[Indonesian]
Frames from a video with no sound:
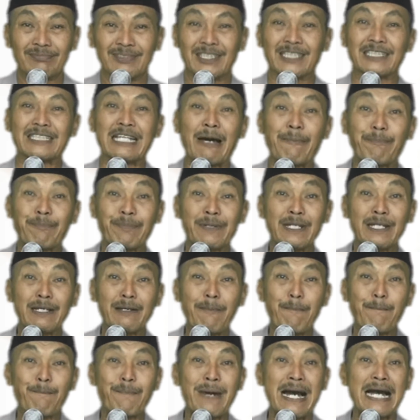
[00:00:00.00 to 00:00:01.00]

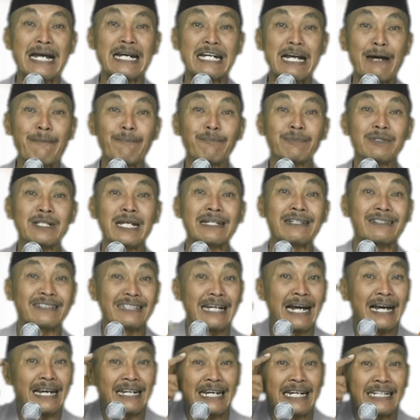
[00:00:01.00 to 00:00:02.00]
tetapi makam dan
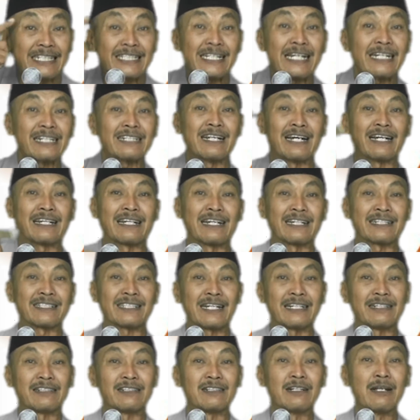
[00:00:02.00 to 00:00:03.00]

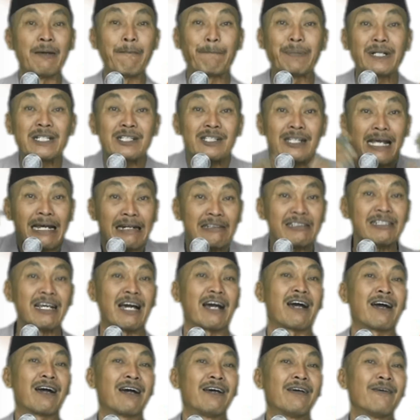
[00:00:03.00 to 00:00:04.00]
gagasan-gagasan
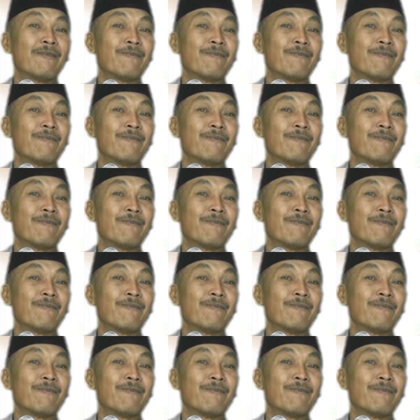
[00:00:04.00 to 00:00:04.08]
besarnya